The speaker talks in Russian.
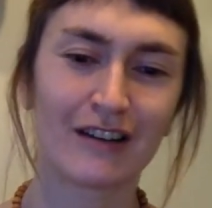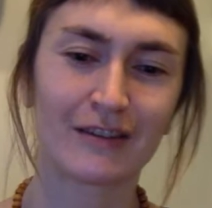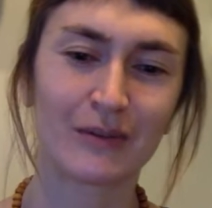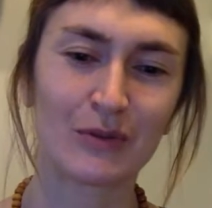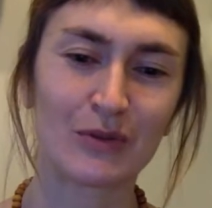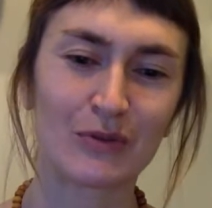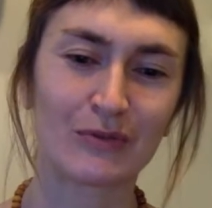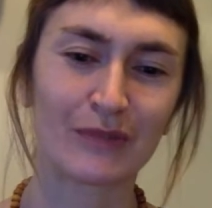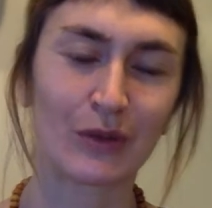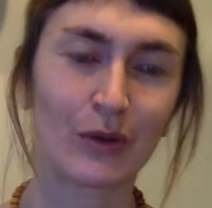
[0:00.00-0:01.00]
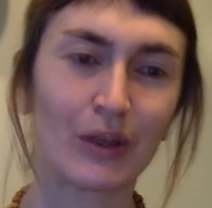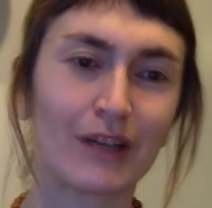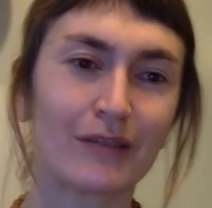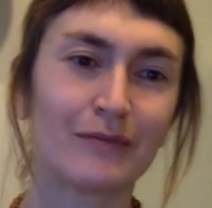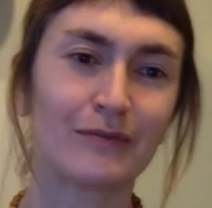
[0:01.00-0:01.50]
в общем, такой
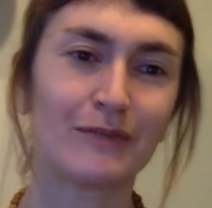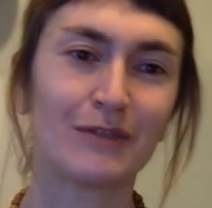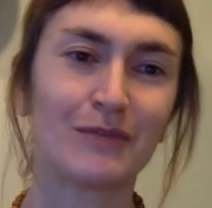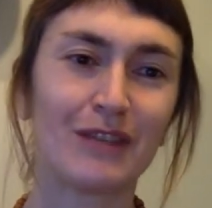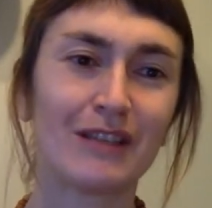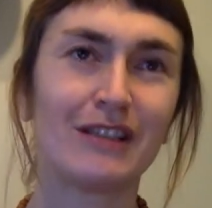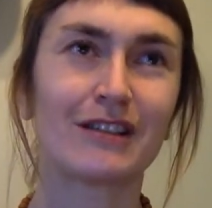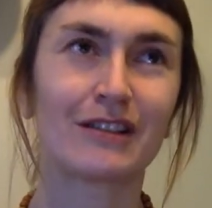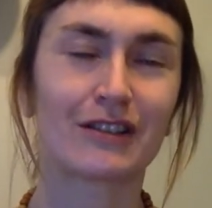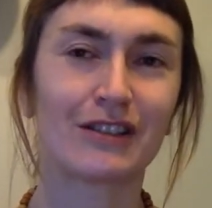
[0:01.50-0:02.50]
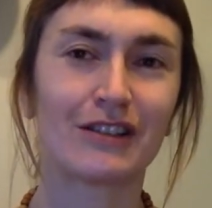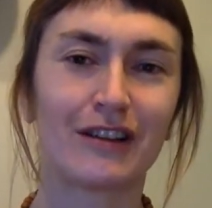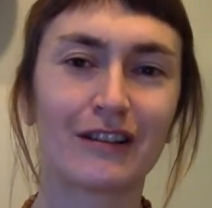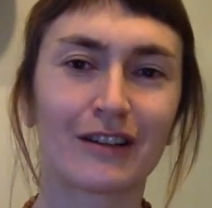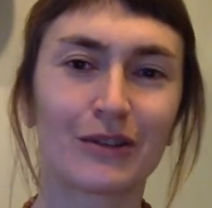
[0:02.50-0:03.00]
я в семье серый
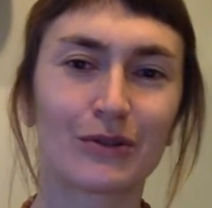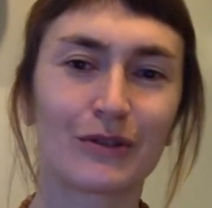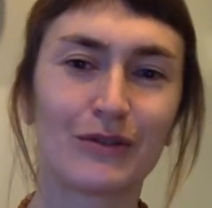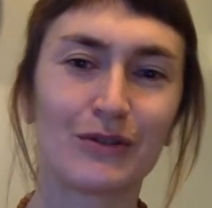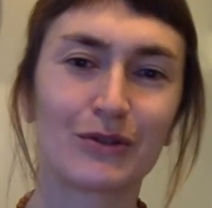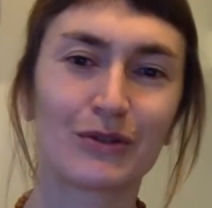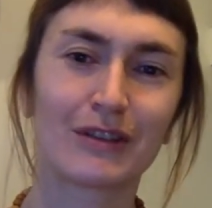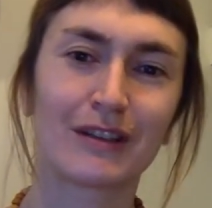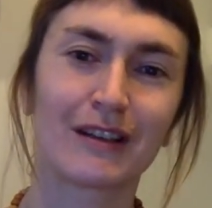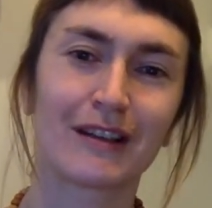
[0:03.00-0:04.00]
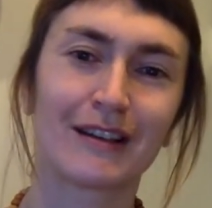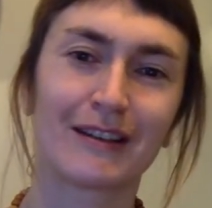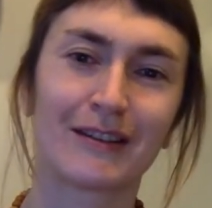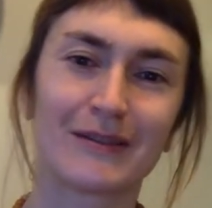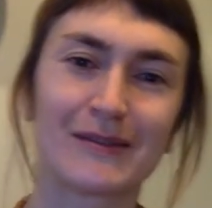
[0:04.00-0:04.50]
кардинал, который ведет
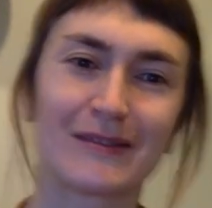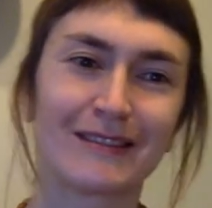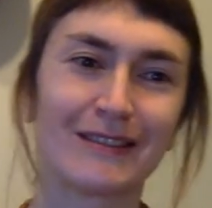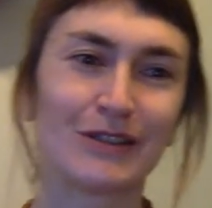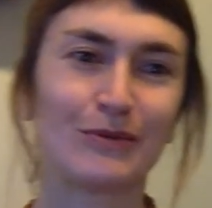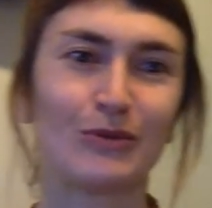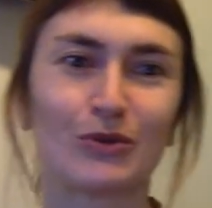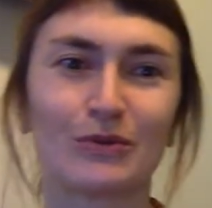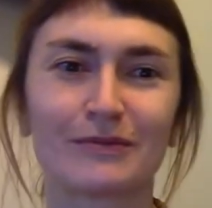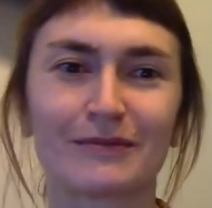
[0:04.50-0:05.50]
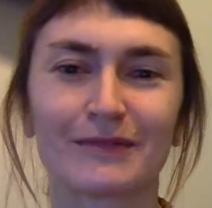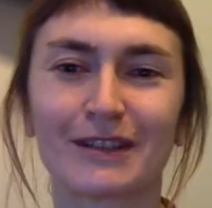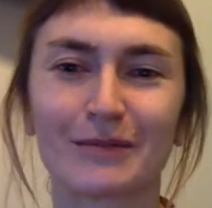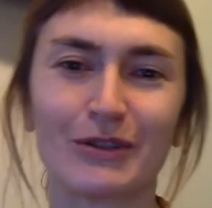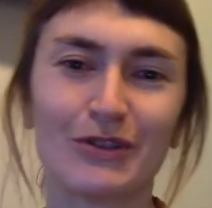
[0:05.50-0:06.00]
э, семью к
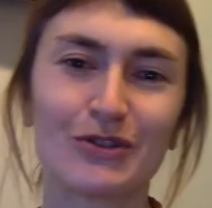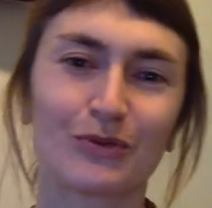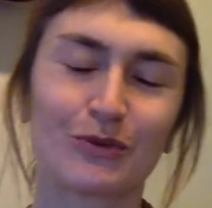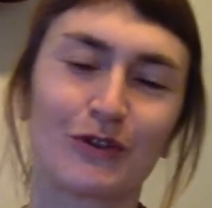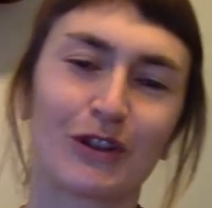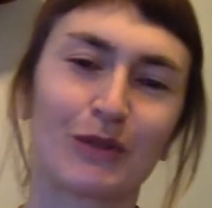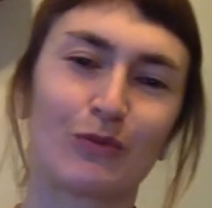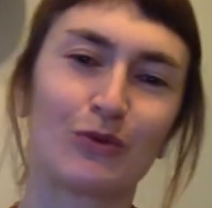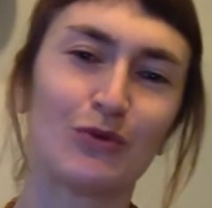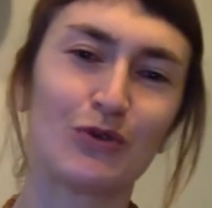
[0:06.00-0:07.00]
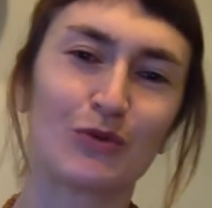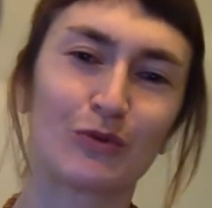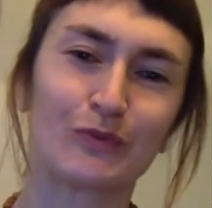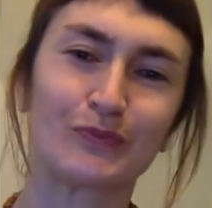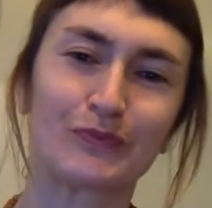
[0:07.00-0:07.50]
гармоничному и светлому будущему.
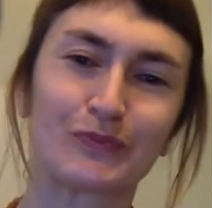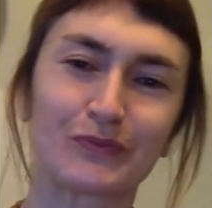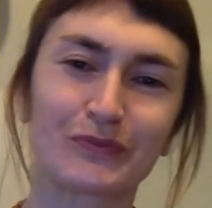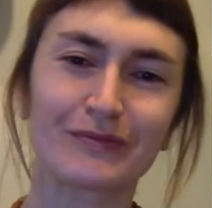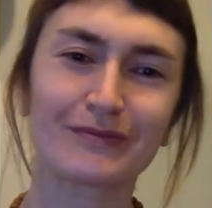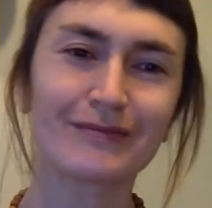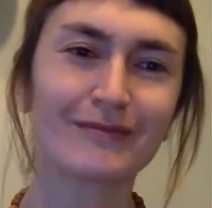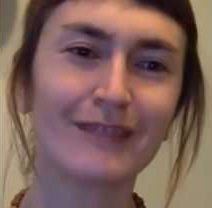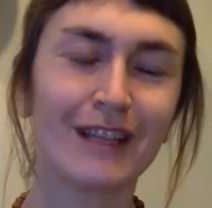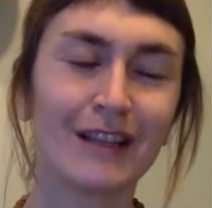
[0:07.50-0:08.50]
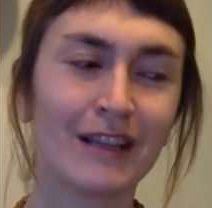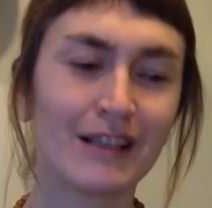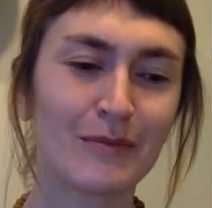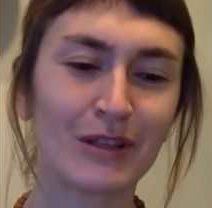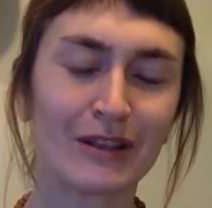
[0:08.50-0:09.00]

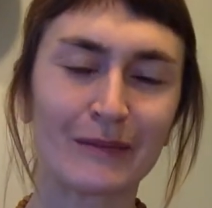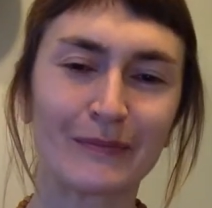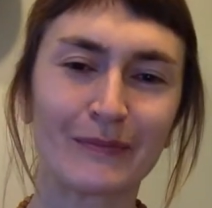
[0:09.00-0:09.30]
Незаметно.